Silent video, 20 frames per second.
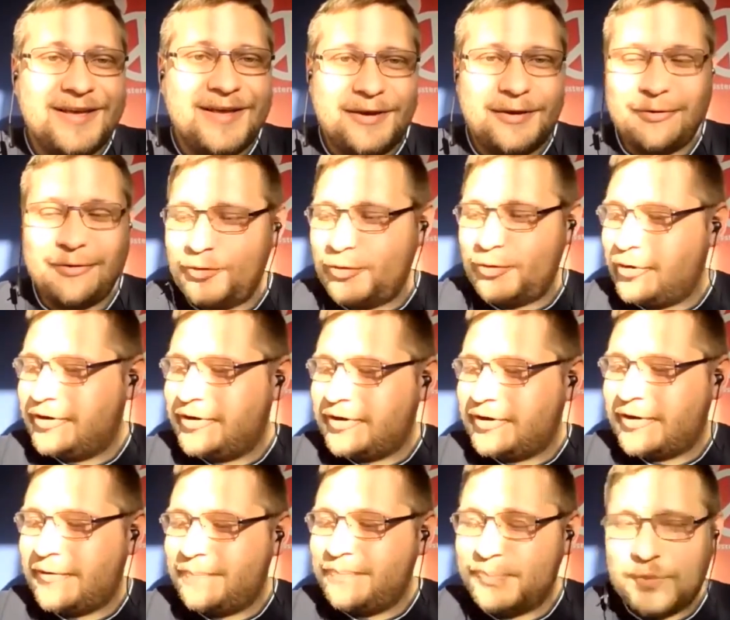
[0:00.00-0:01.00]
Und
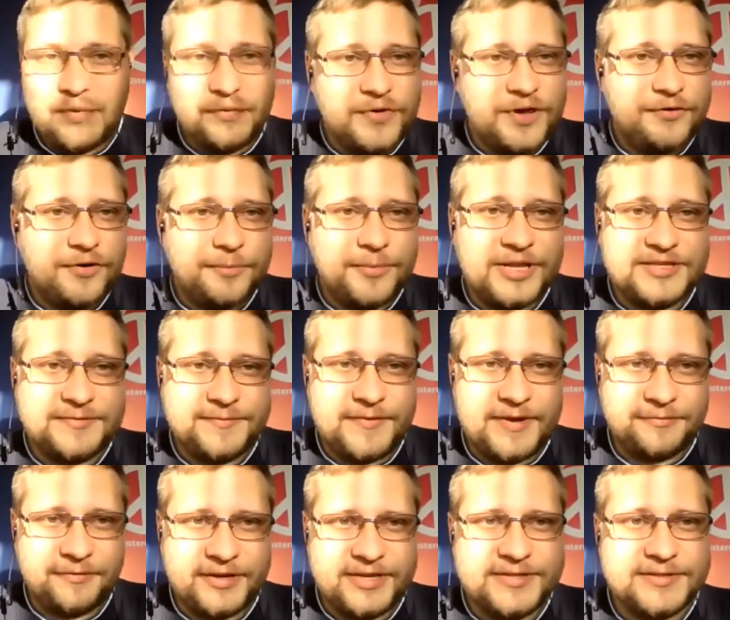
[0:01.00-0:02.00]
ähm, wir vom
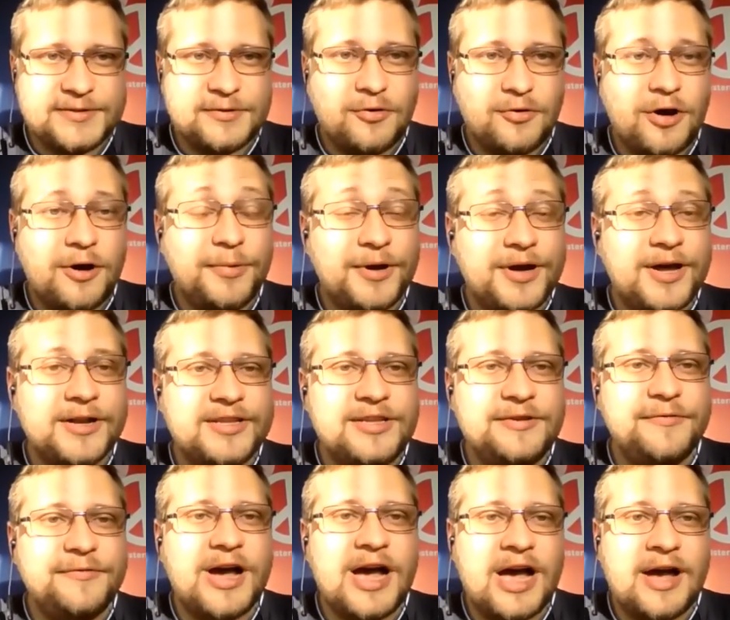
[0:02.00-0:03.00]
Netzwerk
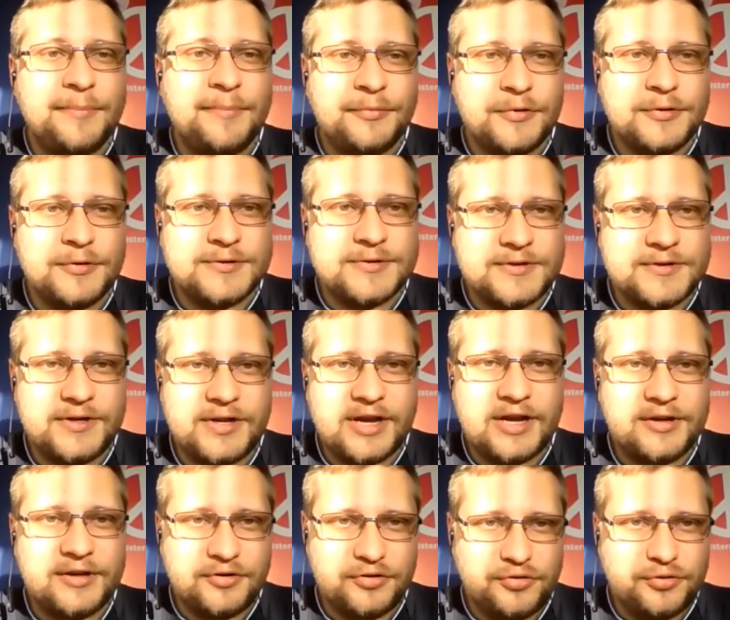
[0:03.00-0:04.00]
Friedenskooperative haben uns
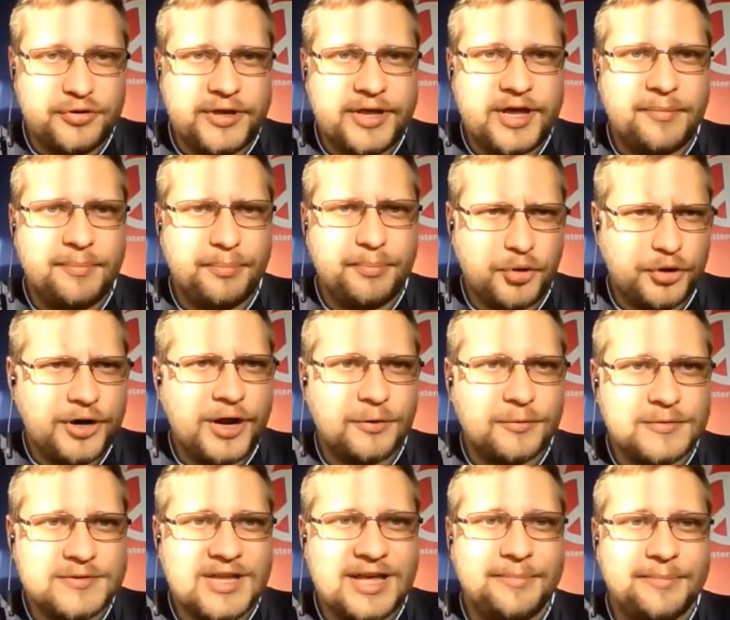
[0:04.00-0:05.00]
gedacht, der Bonner
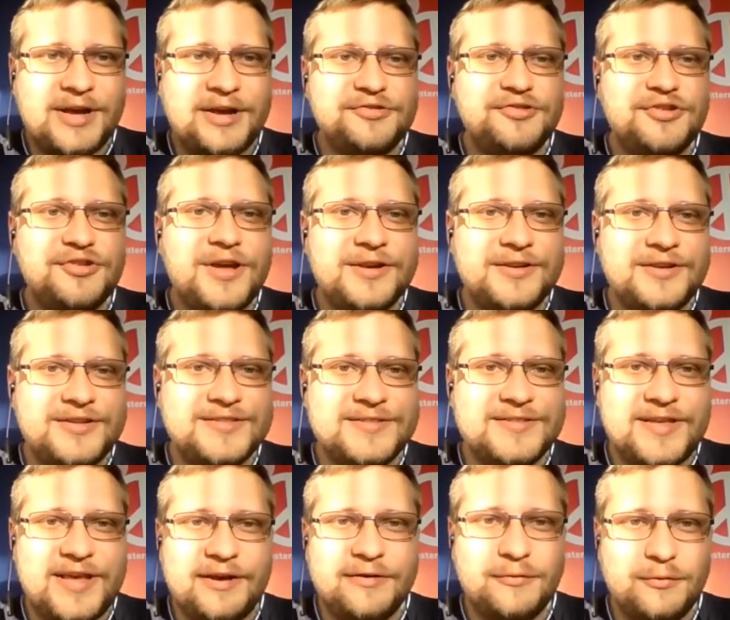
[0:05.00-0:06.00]
Ostermarsch hat das
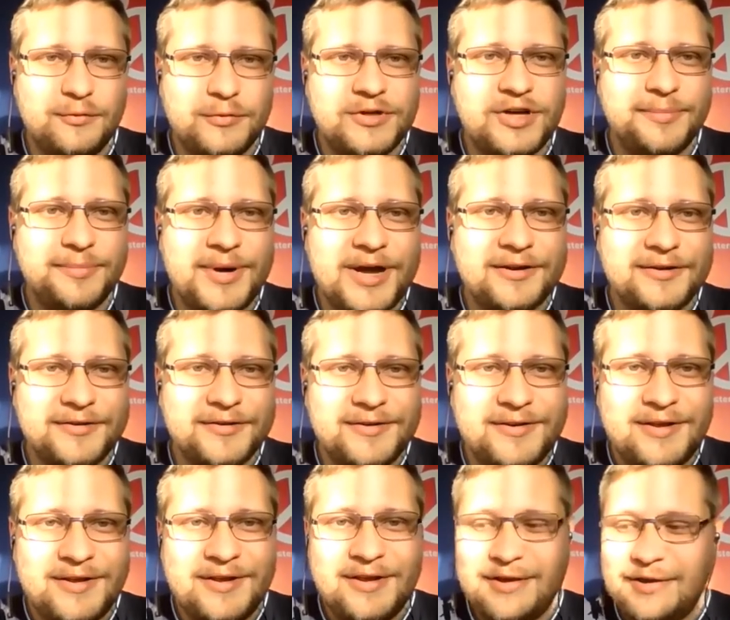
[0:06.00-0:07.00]
sehr gut gemacht.
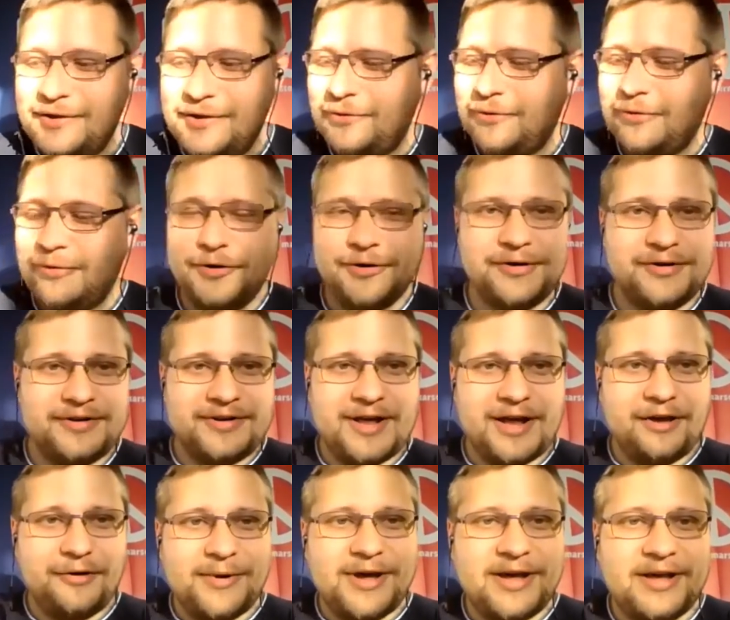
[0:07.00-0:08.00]
Und
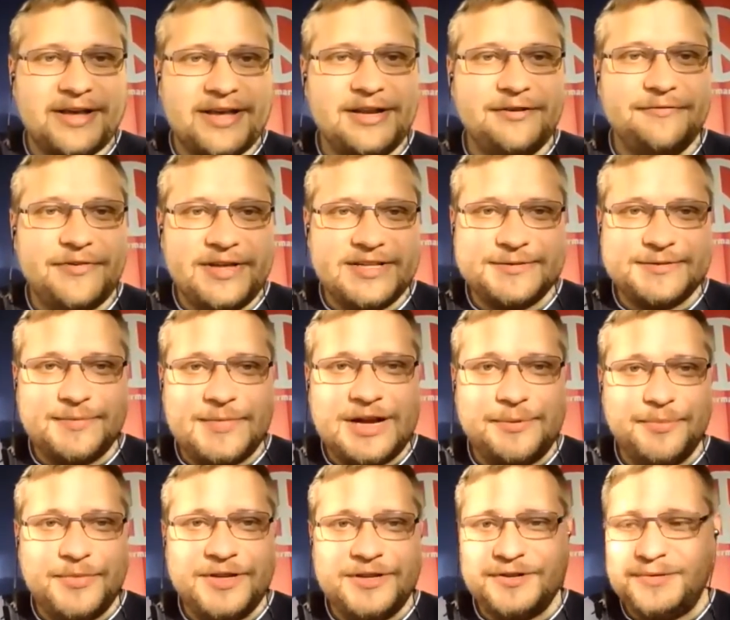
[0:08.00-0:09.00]
darüber reden wir jetzt mal
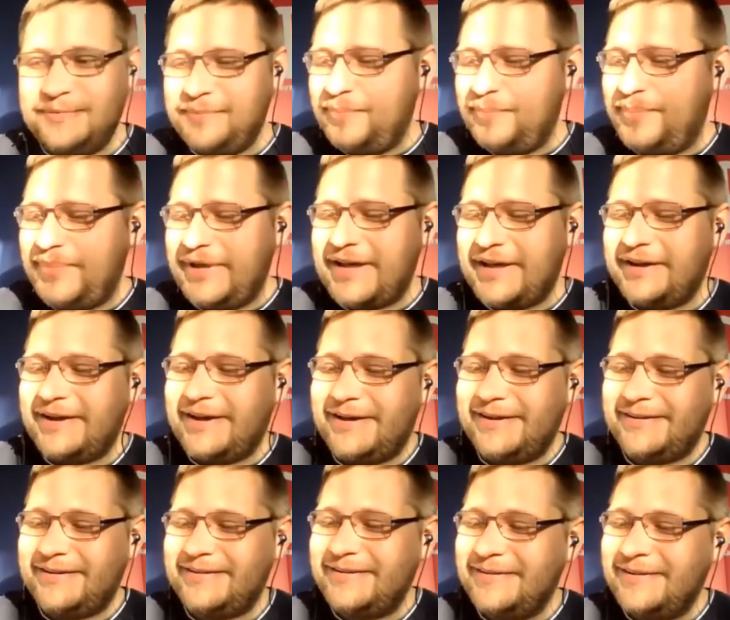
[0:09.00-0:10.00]
mit
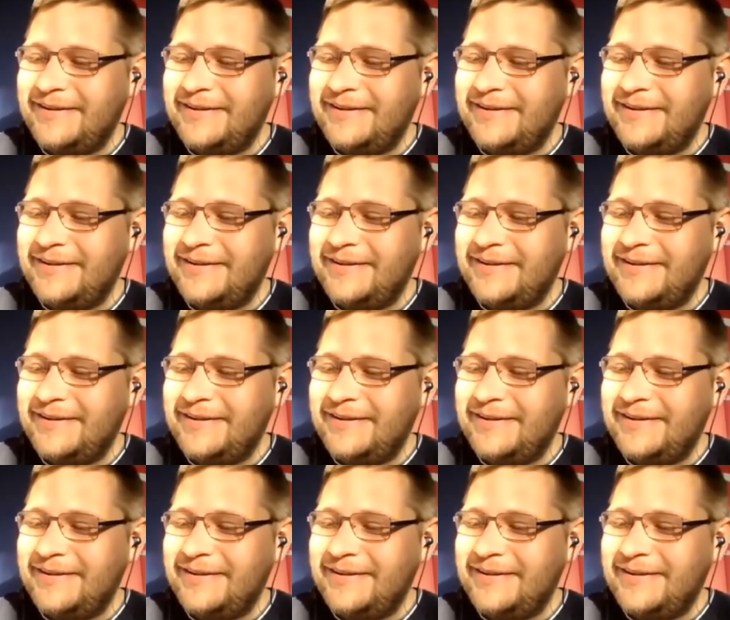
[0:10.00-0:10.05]
Bernhard.